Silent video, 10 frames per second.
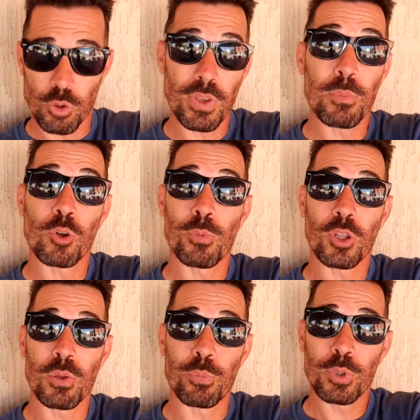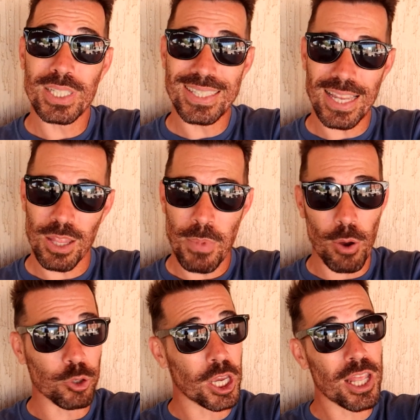Je viens de me commander une petite salade
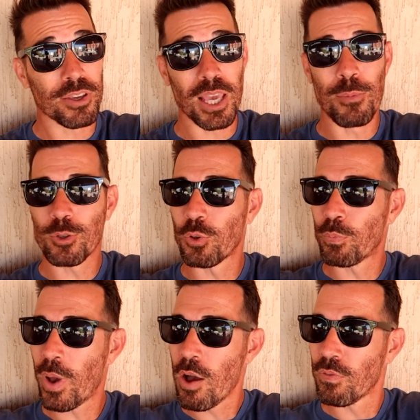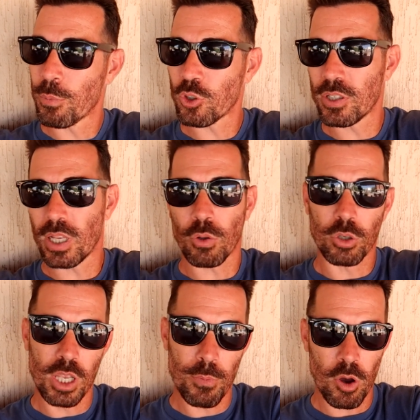marocaine avec un morceau de pain ça
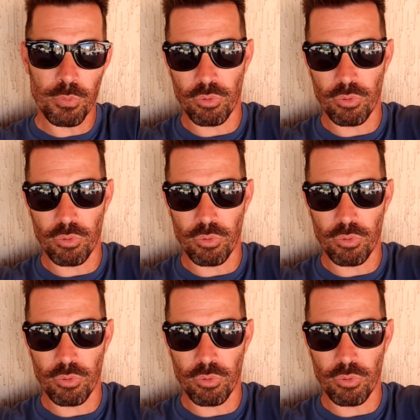tranquillement.